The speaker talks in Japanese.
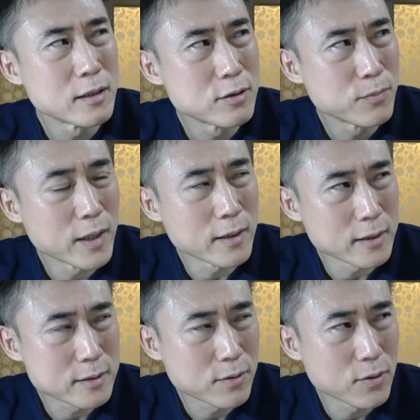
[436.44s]
有名な
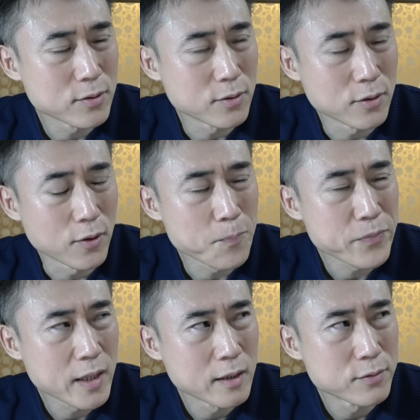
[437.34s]
ねステロイドの
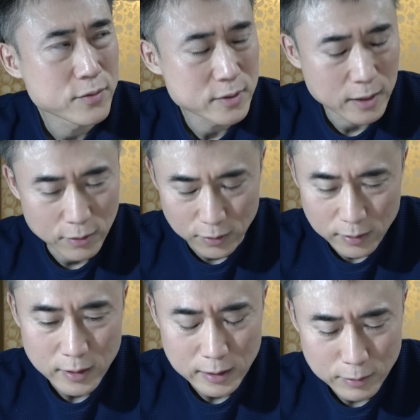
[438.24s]
副作用
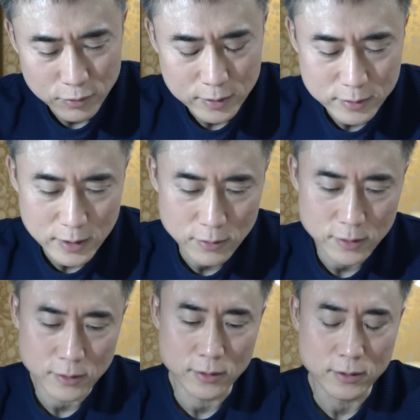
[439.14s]

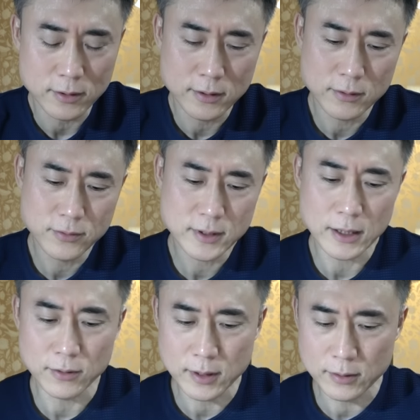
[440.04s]
アナボリックステロイドの副
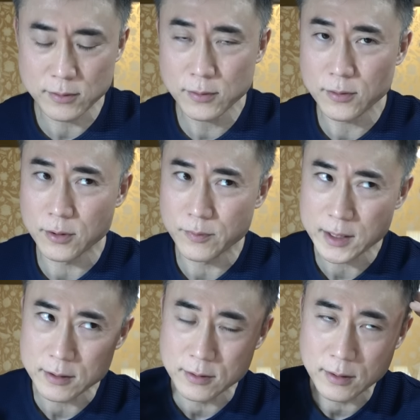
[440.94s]
作用っていうとま
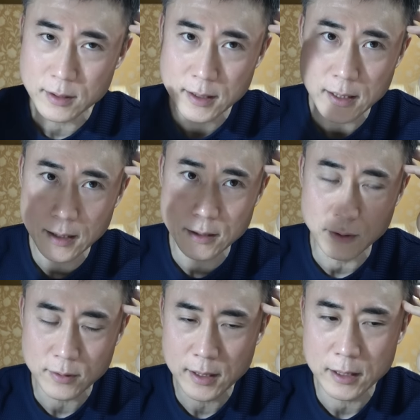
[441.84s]
ず害
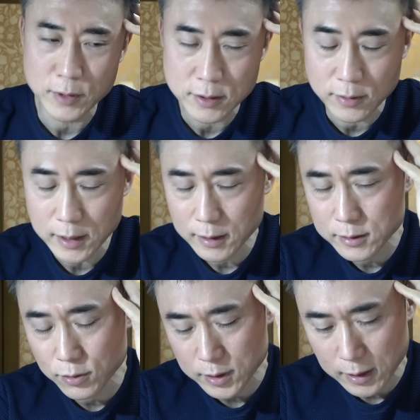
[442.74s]
のでありますよね
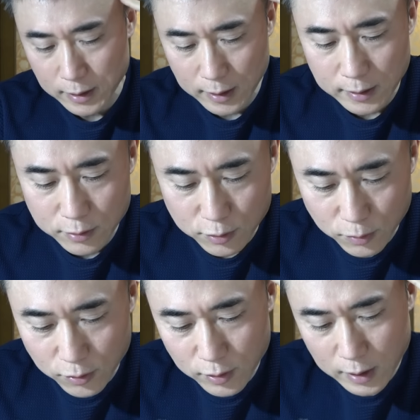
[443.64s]
女性化乳
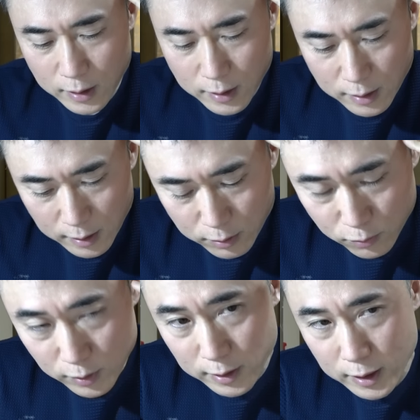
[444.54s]
房あ
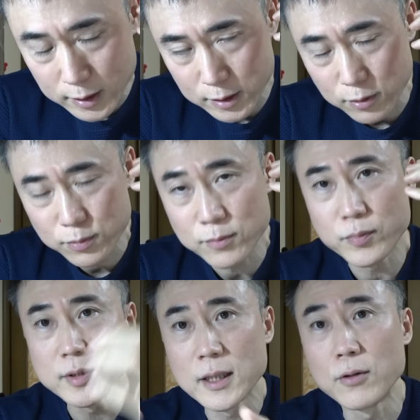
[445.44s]
とは皮脂の分
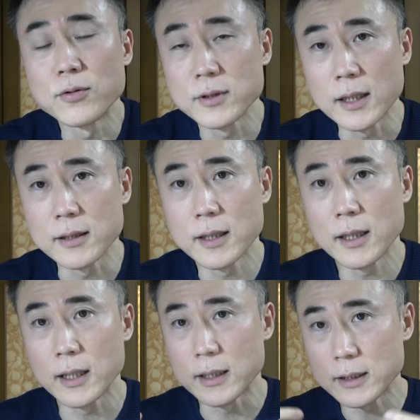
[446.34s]
泌が多くなっ
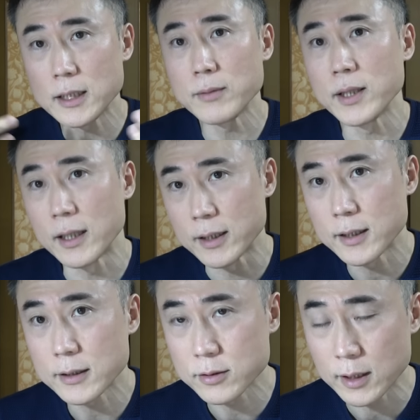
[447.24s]
てニキビがで
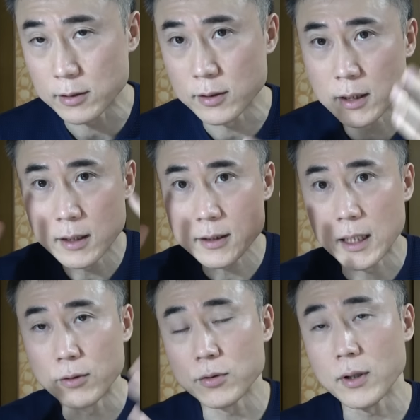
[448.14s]
きやすくなる
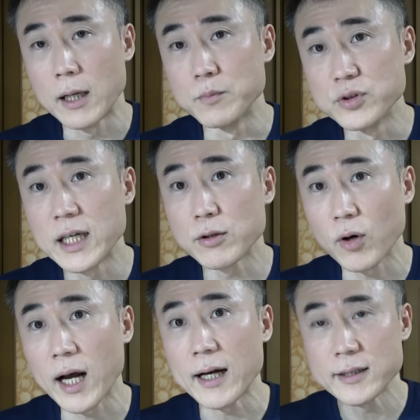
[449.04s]
顔とか胸と
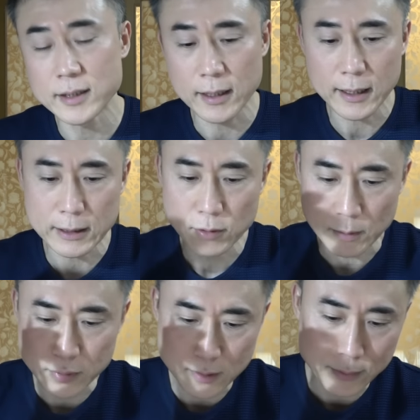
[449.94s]
か背中と
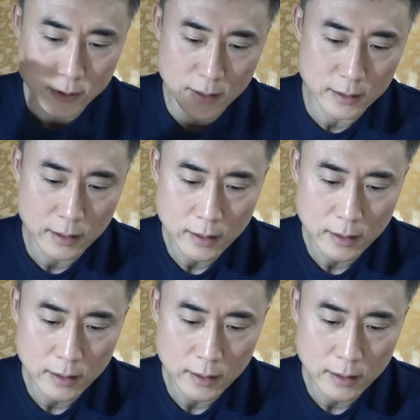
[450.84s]
かブツブツが